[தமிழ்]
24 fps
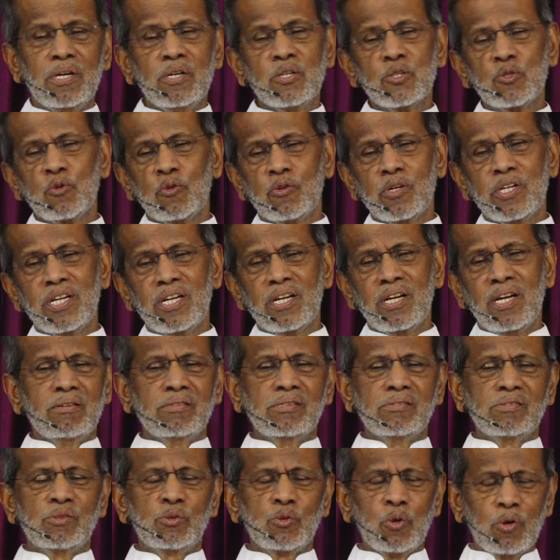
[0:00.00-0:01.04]
என்று சொல்லி
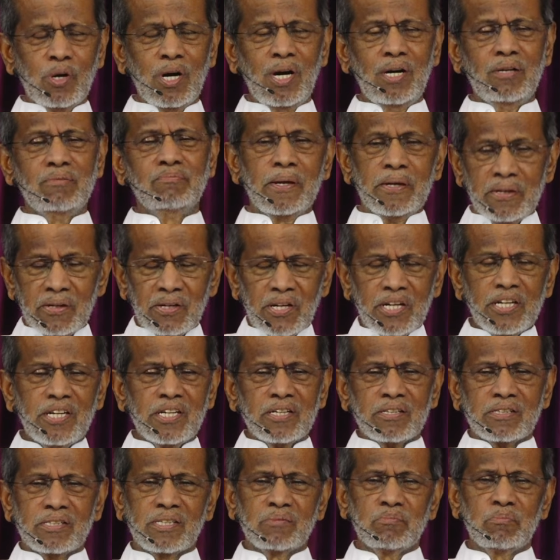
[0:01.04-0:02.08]
சொன்னாள்
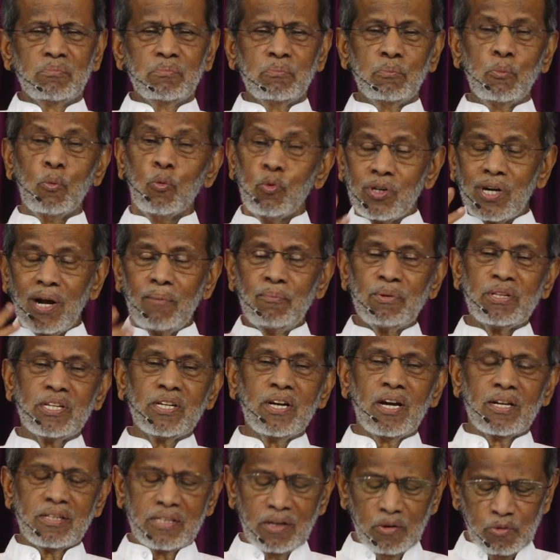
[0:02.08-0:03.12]
இன்றைக்கு மூன்றாம்
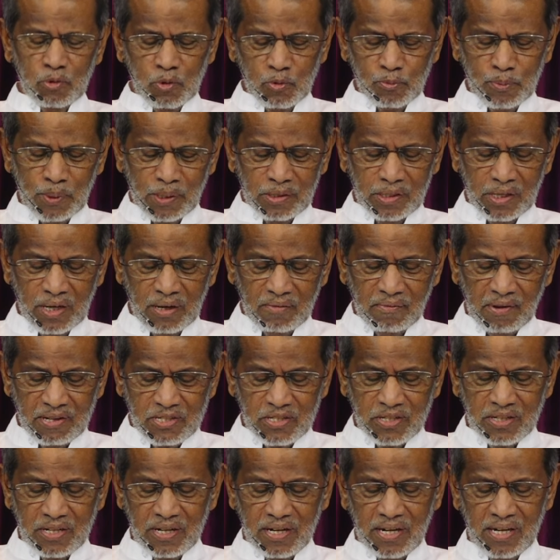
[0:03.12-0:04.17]
அதிகாரத்தில் ஒரு பகுதியை நான்
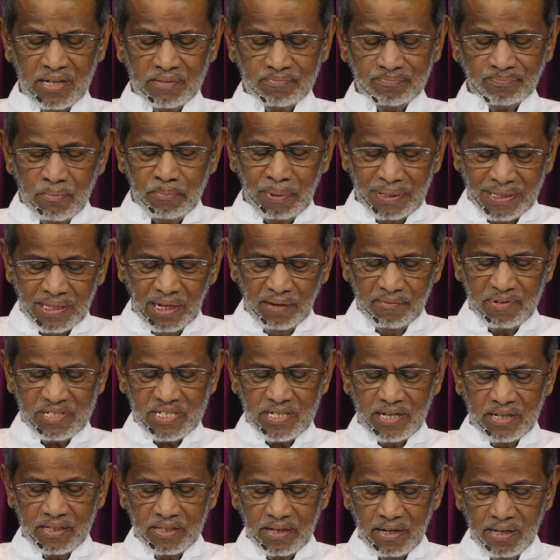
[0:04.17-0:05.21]
வாசிக்கிறேன் பத்தாம்
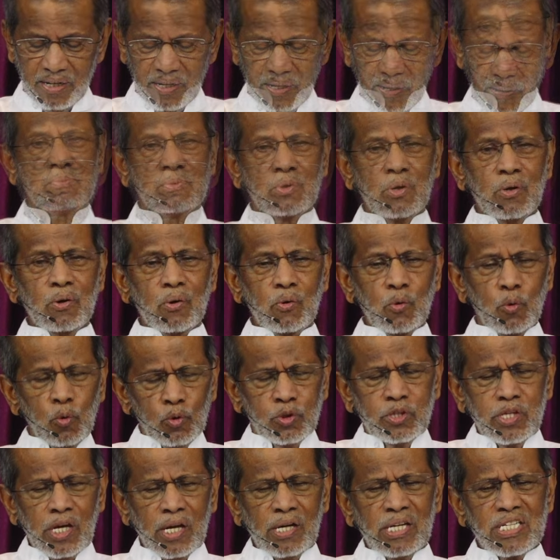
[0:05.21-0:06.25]
வசனத்தில்
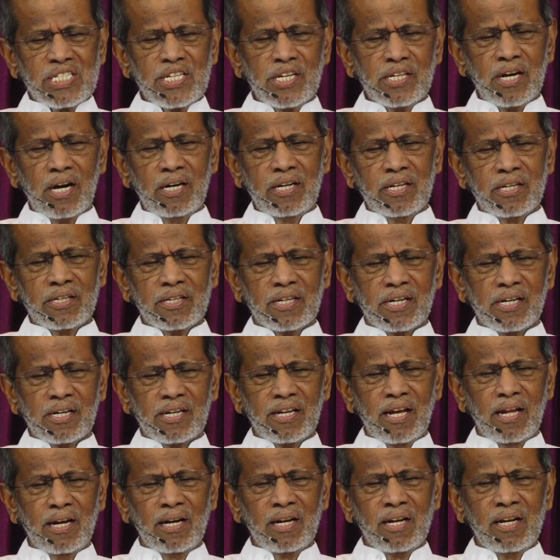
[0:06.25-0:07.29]
ரூத் என்ன செய்கிறாள் என்று
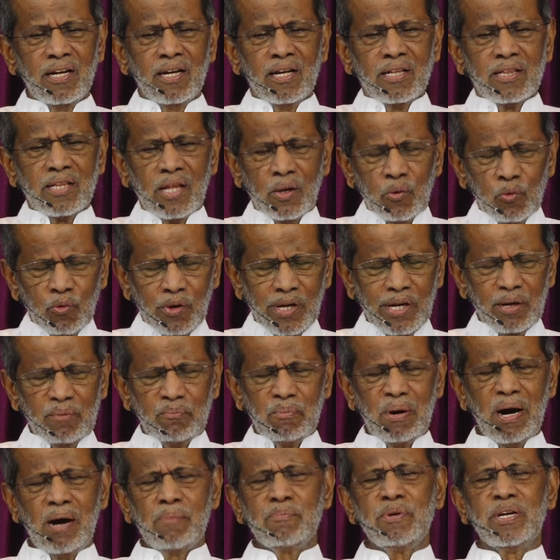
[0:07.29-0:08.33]
கேட்டால் தன்னுடைய
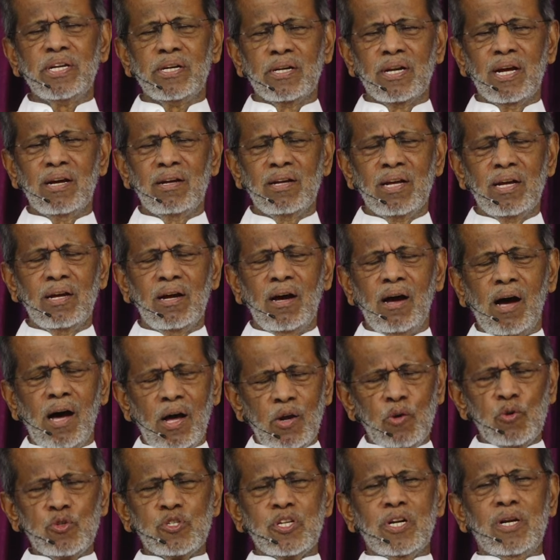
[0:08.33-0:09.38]
மாமியின்
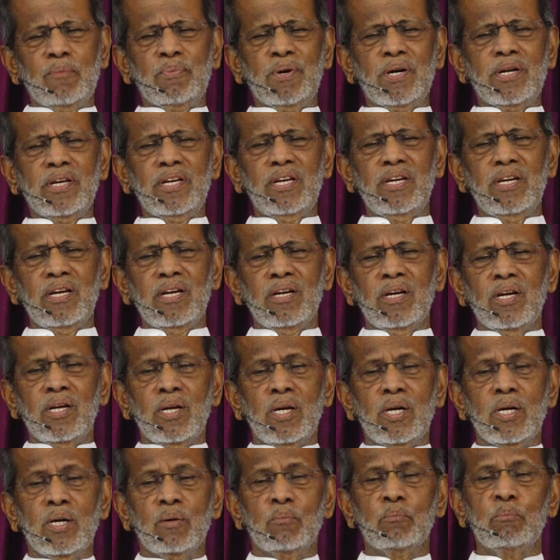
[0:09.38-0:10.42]
ஆலோசனைப்படி
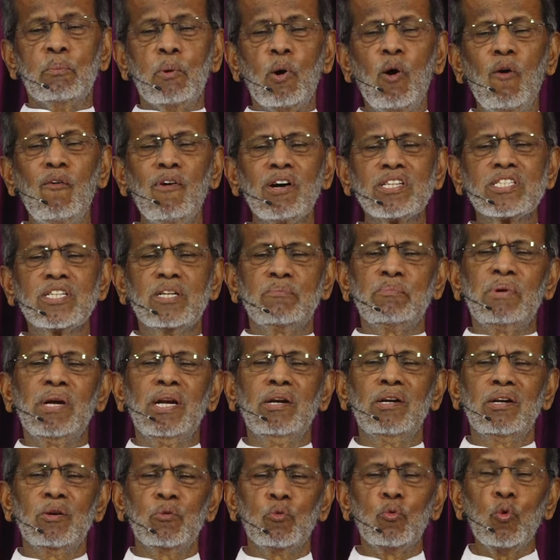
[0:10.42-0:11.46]
போவாசின் மேல்
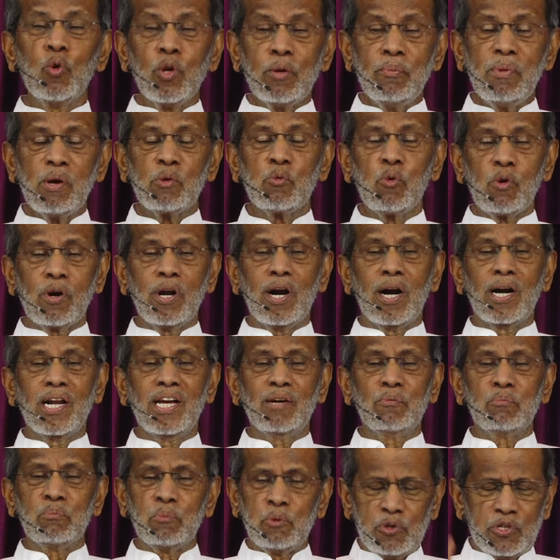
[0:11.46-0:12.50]
உரிமை கொண்டாட
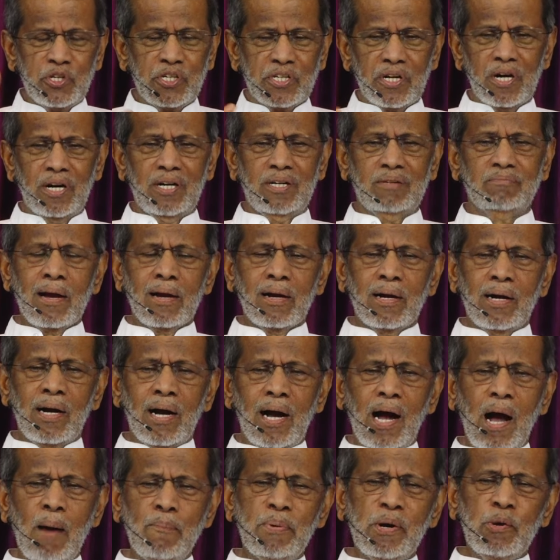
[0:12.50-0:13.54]
முயற்சிக்கிறாள்
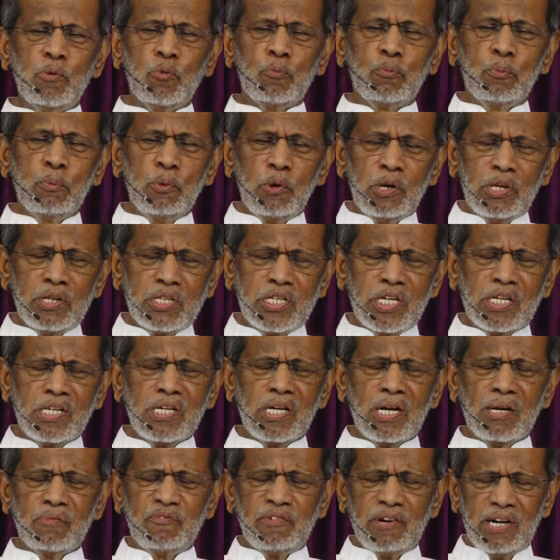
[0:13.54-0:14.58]
அப்படி
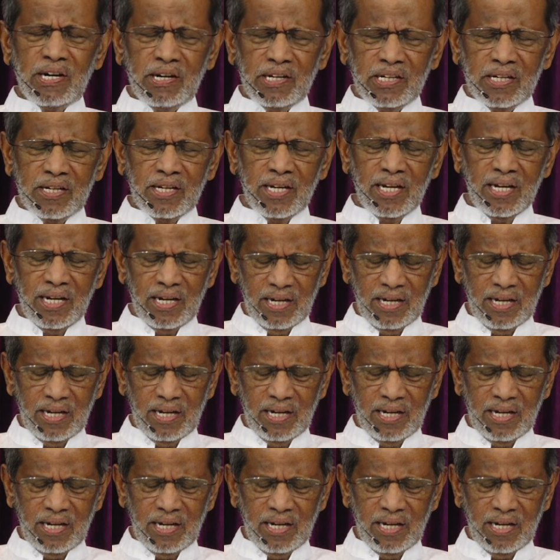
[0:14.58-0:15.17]
முயற்சிக்கிற வேளையில்